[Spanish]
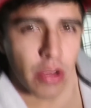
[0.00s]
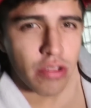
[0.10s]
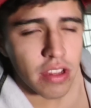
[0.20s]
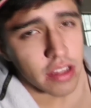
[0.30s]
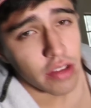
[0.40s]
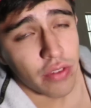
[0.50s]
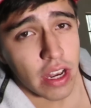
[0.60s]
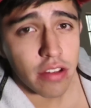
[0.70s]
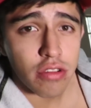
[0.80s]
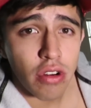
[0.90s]
amigos, esa fue
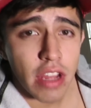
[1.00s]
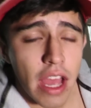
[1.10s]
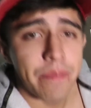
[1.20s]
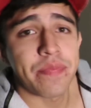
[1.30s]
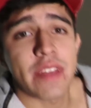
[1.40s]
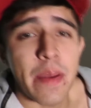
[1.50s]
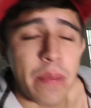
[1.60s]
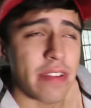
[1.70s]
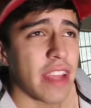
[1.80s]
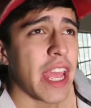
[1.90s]
la historia que
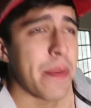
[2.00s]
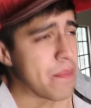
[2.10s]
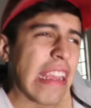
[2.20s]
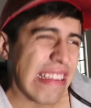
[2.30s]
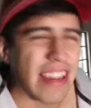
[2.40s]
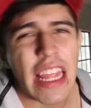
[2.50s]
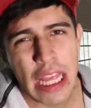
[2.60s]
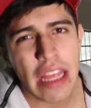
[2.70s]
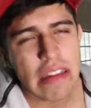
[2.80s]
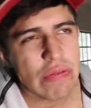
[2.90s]
pasé
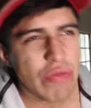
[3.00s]
extraña